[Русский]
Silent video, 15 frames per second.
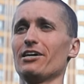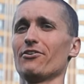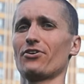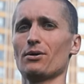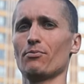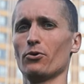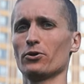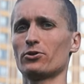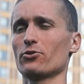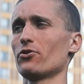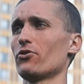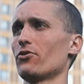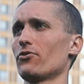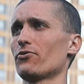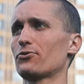в
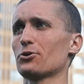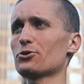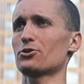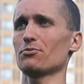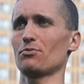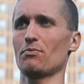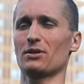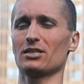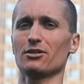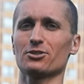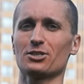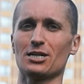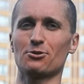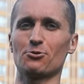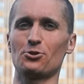работу, в то, чтобы
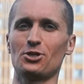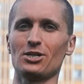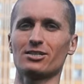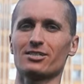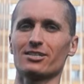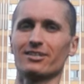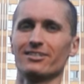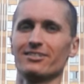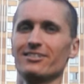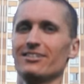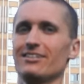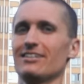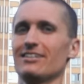продолжать учиться,